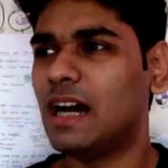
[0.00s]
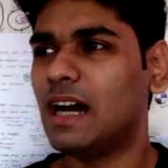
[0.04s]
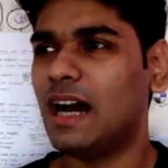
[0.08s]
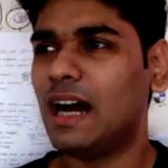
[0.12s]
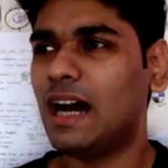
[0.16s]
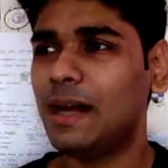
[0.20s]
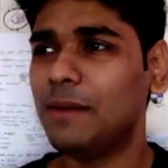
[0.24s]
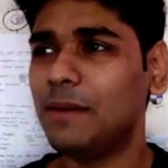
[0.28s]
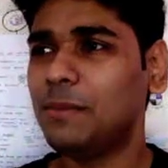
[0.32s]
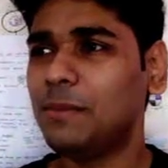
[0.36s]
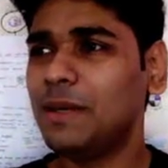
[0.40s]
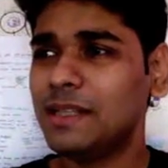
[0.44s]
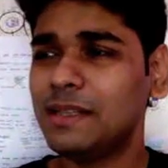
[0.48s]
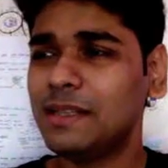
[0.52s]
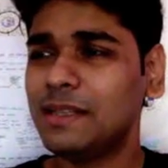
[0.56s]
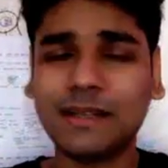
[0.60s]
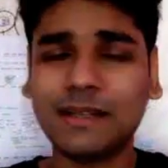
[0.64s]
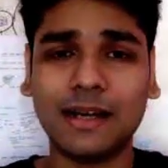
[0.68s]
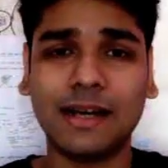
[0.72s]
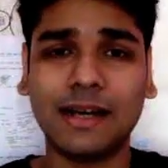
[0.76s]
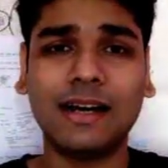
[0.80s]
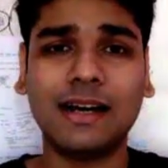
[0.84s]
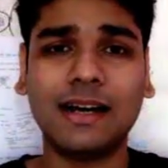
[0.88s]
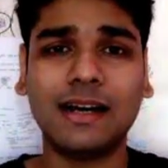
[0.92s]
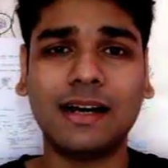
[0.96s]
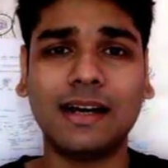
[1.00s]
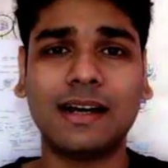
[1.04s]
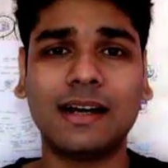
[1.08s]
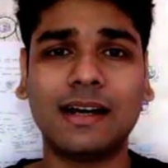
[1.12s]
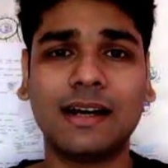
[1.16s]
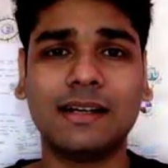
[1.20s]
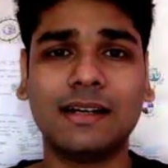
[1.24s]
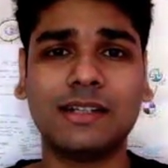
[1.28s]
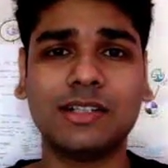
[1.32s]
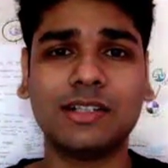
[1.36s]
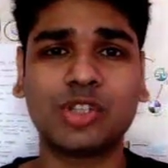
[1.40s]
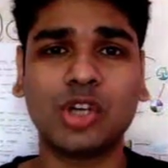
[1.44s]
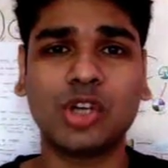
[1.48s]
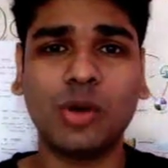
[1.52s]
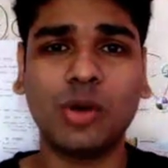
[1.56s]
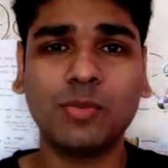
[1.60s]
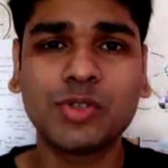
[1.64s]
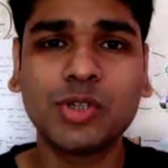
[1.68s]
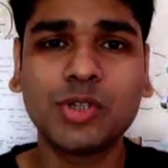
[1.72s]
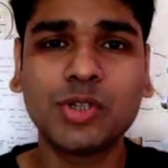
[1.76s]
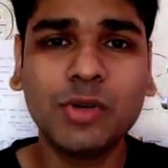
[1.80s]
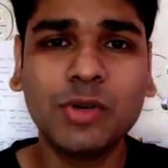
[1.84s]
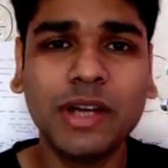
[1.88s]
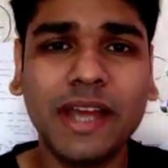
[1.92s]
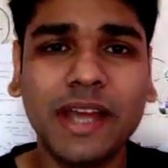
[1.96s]
আই মিন
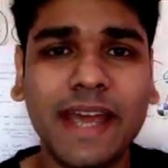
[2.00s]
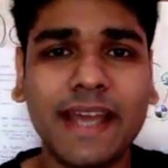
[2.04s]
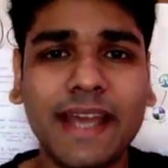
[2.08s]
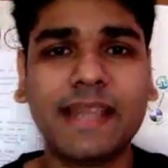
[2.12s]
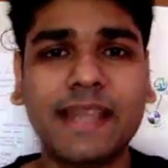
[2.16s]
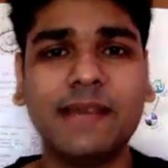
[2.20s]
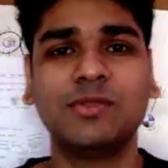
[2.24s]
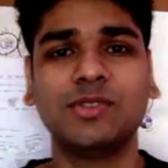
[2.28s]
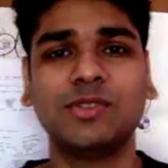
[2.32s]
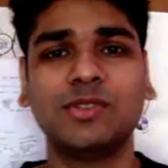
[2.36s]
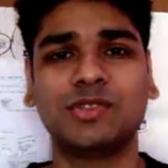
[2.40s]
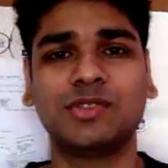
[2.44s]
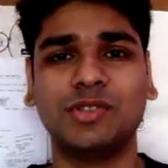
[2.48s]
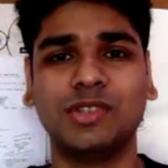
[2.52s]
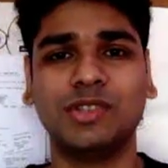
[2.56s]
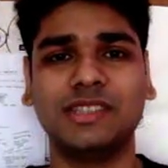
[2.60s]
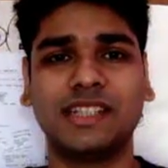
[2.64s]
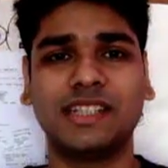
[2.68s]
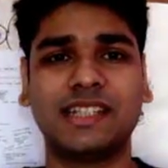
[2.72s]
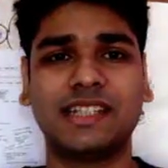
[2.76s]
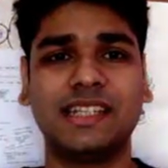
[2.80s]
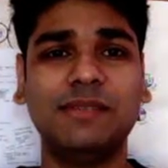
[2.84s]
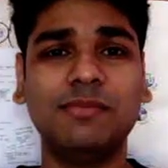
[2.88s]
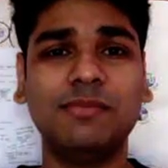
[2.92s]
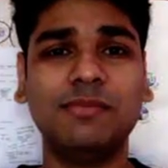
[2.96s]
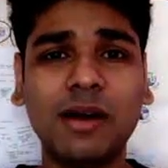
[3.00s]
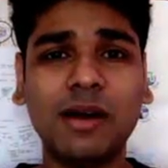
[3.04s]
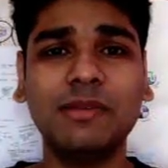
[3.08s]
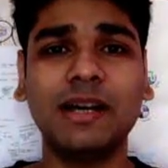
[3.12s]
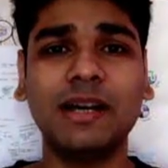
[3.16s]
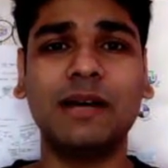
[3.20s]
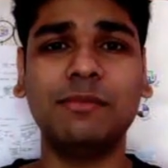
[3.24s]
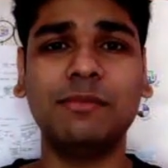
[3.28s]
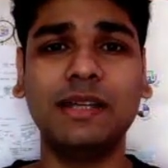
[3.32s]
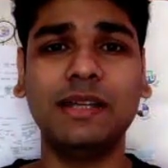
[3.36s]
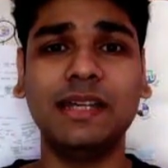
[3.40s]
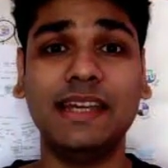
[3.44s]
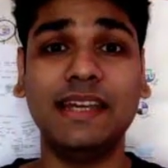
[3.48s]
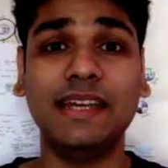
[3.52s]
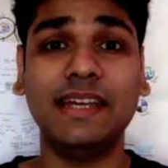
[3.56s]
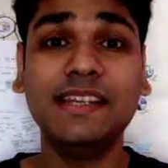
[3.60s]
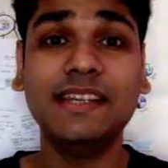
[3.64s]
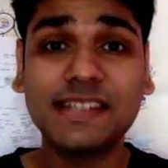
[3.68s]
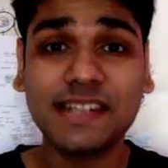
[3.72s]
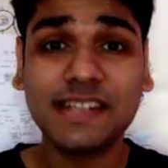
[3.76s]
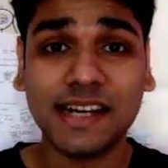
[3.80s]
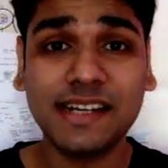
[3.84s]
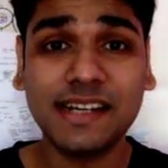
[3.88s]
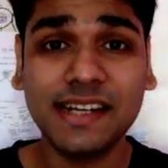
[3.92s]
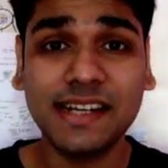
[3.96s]
সবসময় একই প্রশ্ন যে কিভাবে আমি
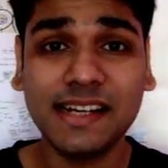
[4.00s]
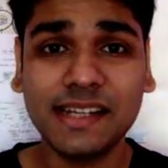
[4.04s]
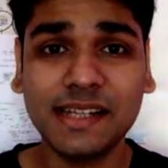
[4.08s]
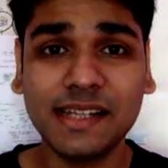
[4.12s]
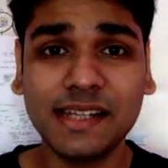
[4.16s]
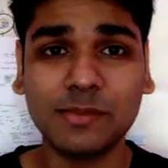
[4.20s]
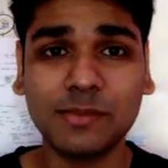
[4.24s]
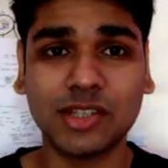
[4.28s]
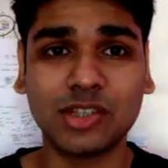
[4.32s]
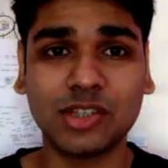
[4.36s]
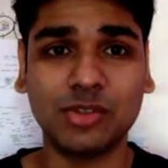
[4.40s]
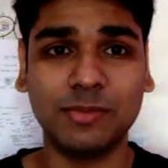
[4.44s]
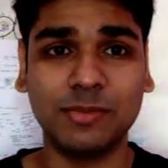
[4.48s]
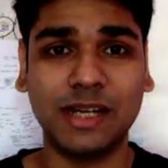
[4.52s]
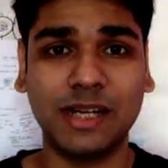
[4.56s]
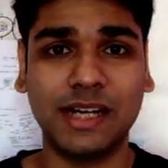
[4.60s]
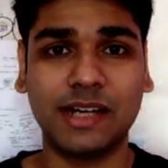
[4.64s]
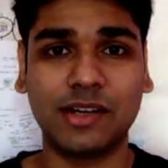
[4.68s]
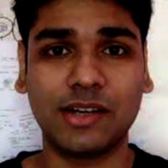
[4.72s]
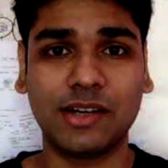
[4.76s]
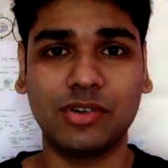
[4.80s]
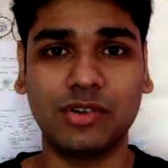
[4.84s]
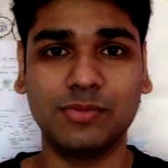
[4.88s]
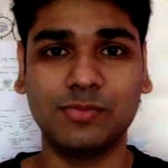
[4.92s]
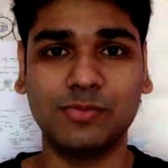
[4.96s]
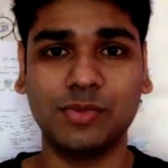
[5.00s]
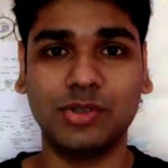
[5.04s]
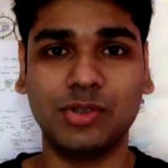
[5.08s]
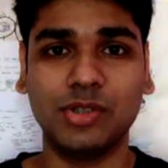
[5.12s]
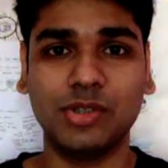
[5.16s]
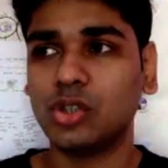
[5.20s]
ইন্টারনেটের মাধ্যমে আয় করব